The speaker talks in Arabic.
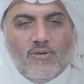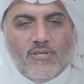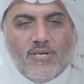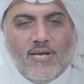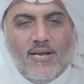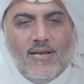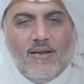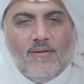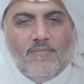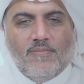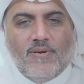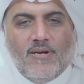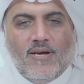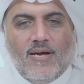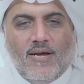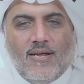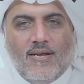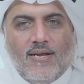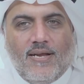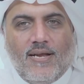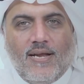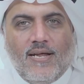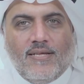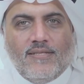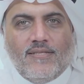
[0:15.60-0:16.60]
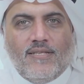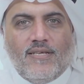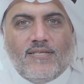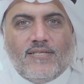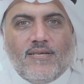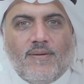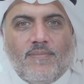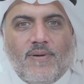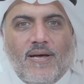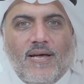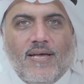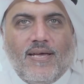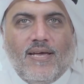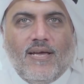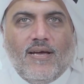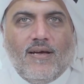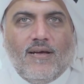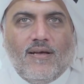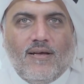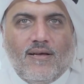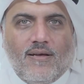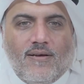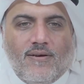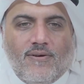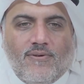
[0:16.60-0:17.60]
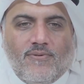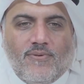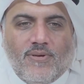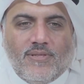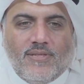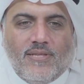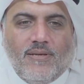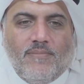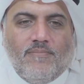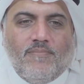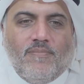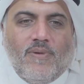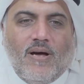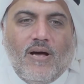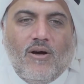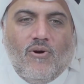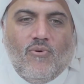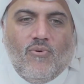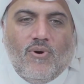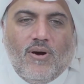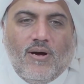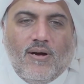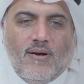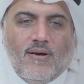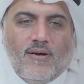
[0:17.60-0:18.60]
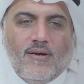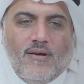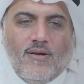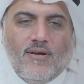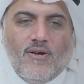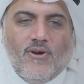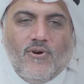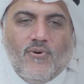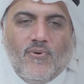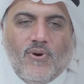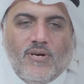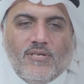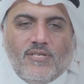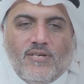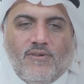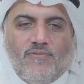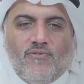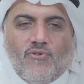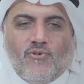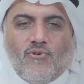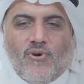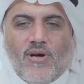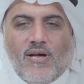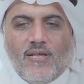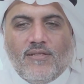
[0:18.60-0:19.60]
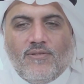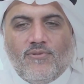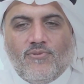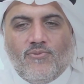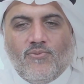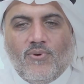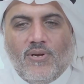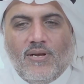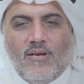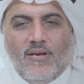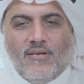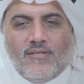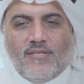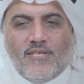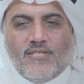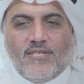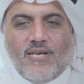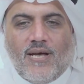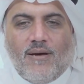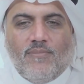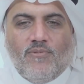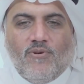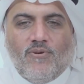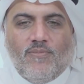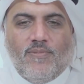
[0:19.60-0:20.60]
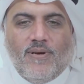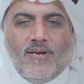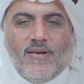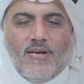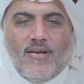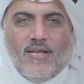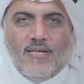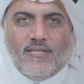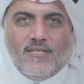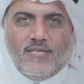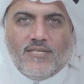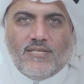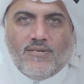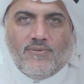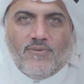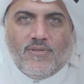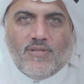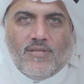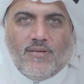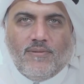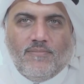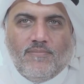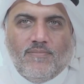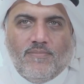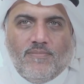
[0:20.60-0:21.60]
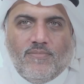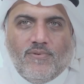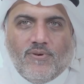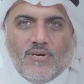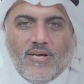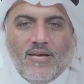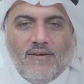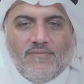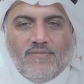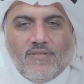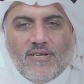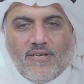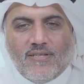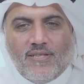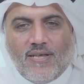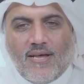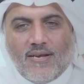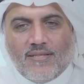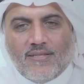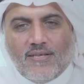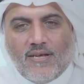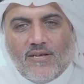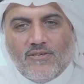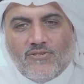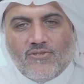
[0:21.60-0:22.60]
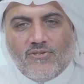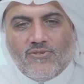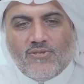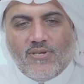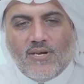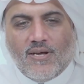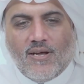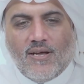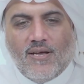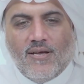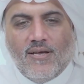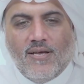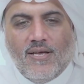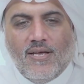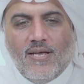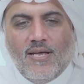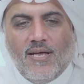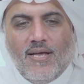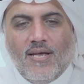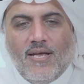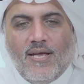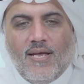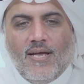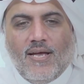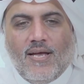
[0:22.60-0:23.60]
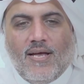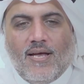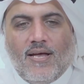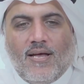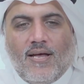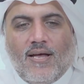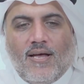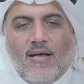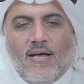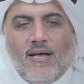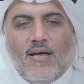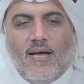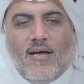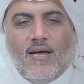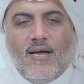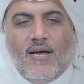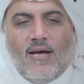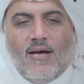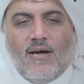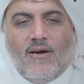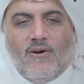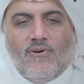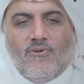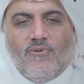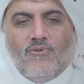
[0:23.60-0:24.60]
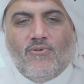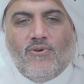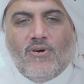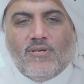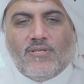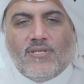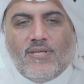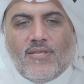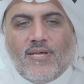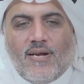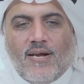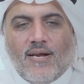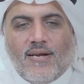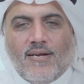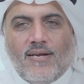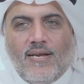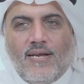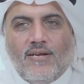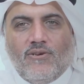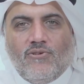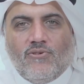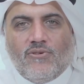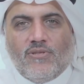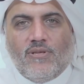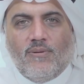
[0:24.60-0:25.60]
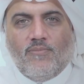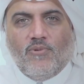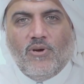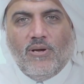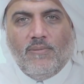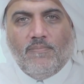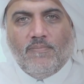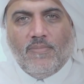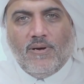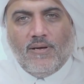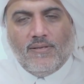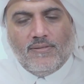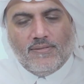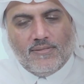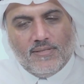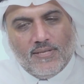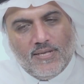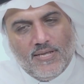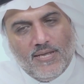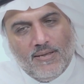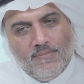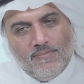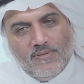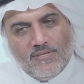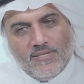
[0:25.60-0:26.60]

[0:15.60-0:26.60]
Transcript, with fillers: تكلمنا على الهندسه ما هي والطب ما هو وايش الفروقات والتشابه بين الهندسه والطب كيف تختار تخصصك آه، وتطرقنا لنقطة مهمة هي